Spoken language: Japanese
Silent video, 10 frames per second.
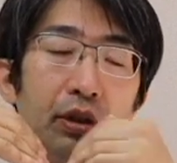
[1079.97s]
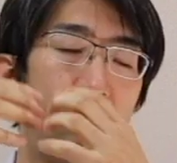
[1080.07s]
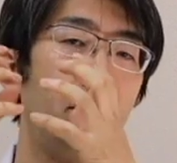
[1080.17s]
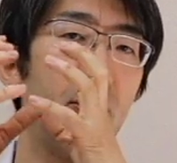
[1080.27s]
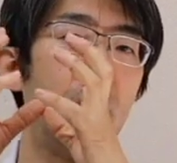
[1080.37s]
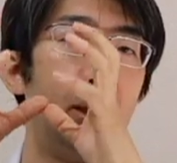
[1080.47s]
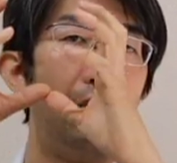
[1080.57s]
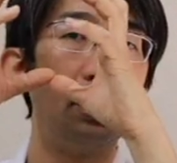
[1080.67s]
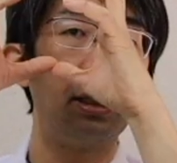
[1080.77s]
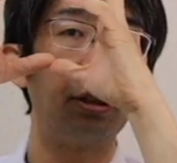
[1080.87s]
すると
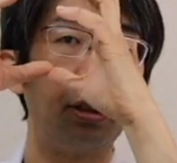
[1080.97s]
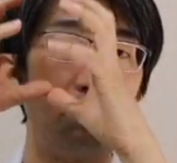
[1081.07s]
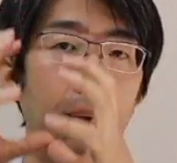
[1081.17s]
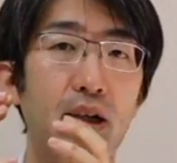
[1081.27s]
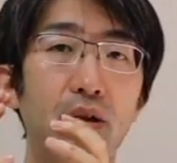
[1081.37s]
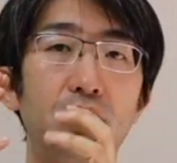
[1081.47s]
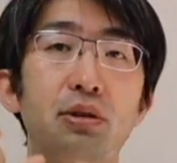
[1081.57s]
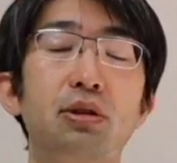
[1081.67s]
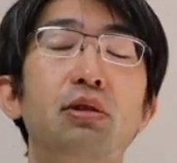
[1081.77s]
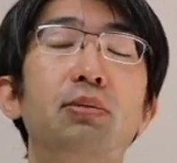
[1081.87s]
眼球がバカッと
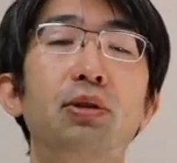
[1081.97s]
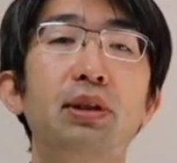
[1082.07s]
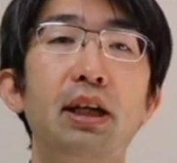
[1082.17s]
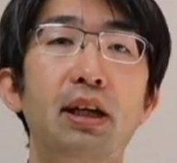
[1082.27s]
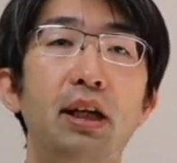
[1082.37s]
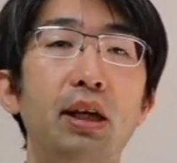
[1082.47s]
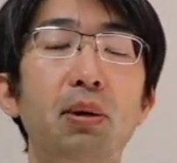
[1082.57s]
落ちくぼんで、